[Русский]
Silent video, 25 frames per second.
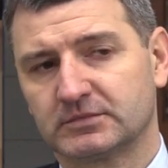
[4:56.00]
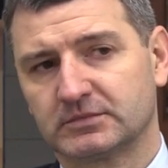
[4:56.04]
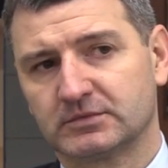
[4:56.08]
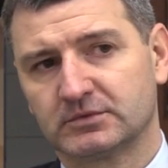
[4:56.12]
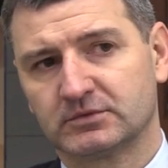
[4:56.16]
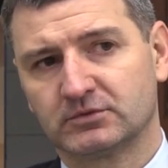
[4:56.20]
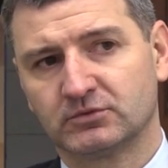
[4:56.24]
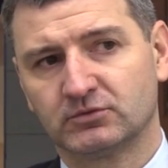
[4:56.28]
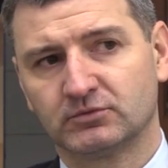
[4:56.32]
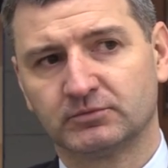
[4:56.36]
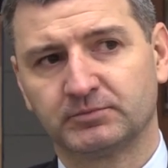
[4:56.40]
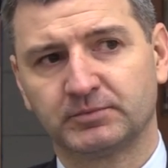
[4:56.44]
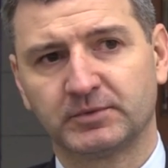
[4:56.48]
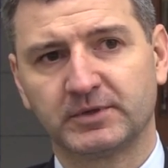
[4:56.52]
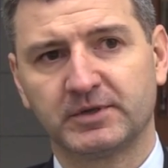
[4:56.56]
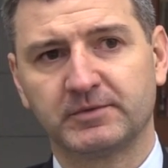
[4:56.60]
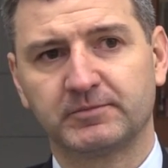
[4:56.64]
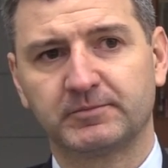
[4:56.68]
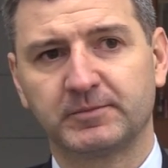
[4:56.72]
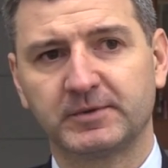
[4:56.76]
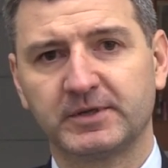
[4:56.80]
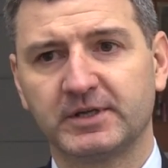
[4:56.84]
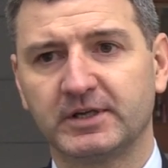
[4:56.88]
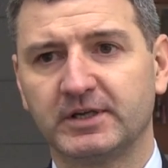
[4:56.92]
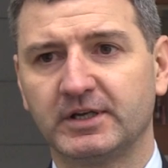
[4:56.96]
Ну, по,
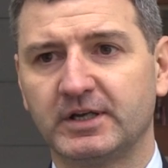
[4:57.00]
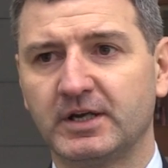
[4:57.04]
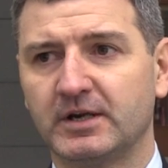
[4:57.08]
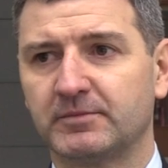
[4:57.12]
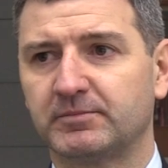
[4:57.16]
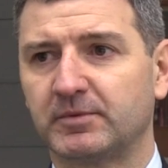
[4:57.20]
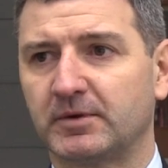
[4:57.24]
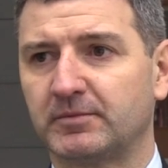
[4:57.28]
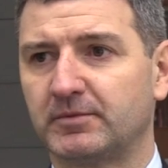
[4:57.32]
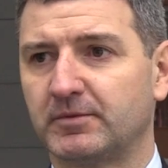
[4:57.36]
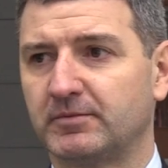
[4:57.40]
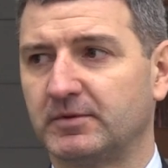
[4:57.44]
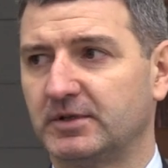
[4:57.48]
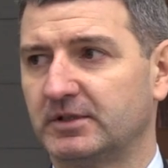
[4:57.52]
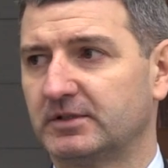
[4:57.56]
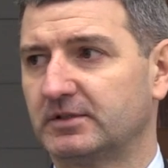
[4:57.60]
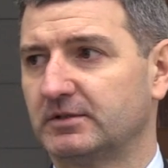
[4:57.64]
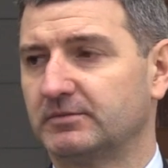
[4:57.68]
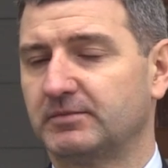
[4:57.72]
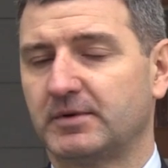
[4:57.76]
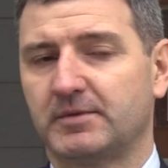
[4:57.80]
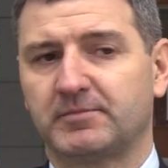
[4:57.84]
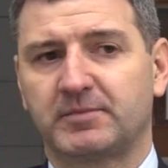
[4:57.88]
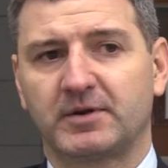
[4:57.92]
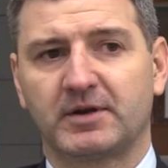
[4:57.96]
по игре, по,
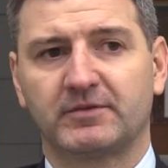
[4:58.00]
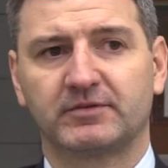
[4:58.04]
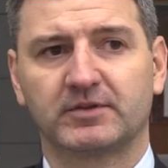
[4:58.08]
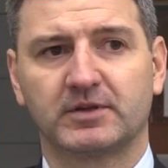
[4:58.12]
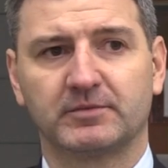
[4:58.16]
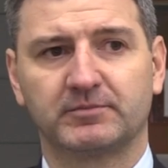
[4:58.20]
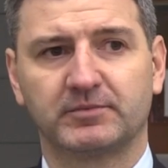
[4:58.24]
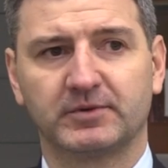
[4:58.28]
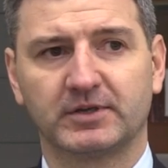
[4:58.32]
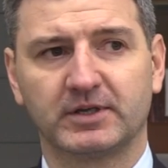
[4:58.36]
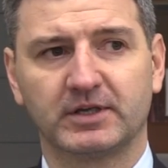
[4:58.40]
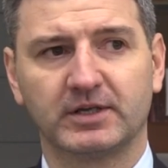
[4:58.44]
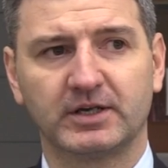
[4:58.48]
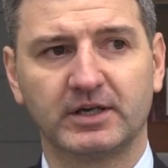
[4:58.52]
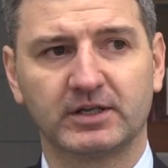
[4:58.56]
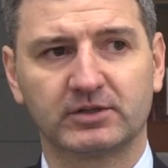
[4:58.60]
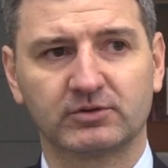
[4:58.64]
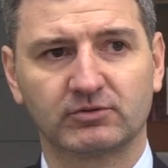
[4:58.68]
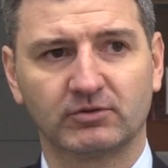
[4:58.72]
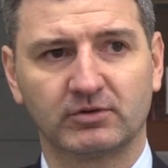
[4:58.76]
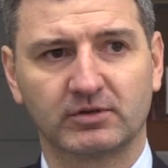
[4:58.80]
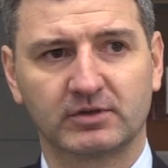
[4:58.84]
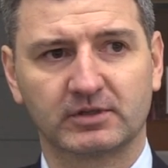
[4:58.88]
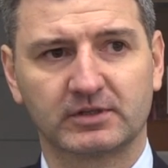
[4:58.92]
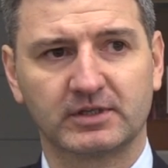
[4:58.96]
это, поправки по игре
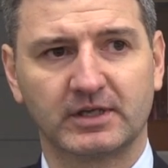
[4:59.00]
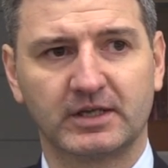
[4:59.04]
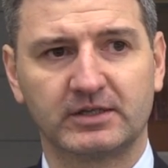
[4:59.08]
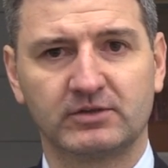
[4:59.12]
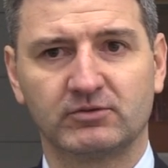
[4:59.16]
только, да,